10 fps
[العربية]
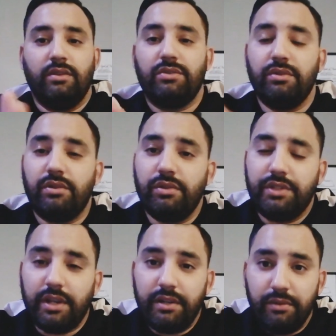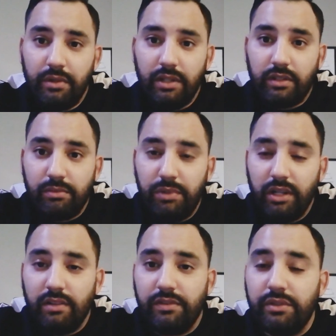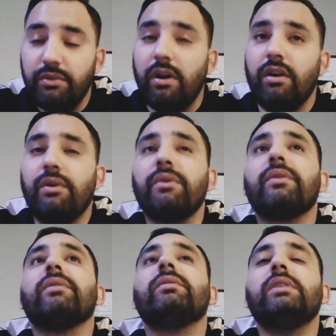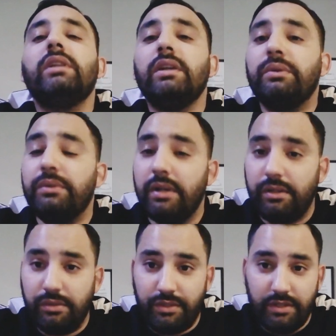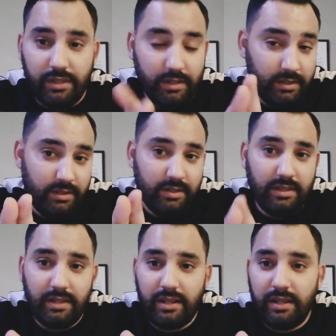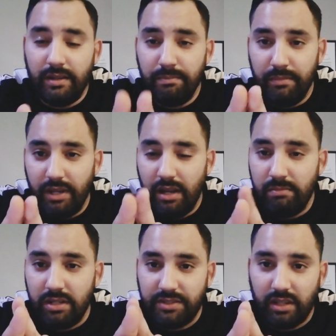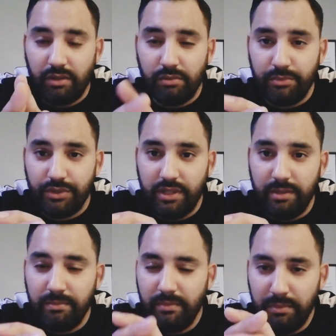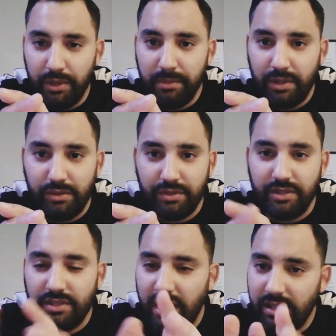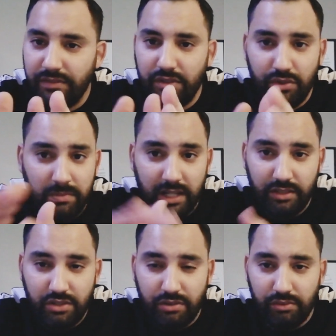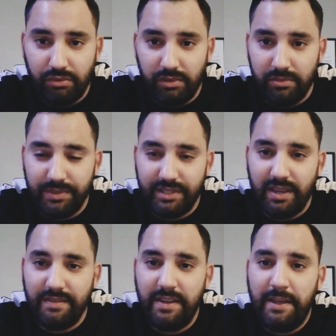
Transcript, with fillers: سو خوتي راني وليت لكم واحد الفيديو اخر اللي هو خوتي كيهم امل صقر ومسلم المهم اخوتي حتى هذا الفيديو ما غاديش يكون طويل بزاف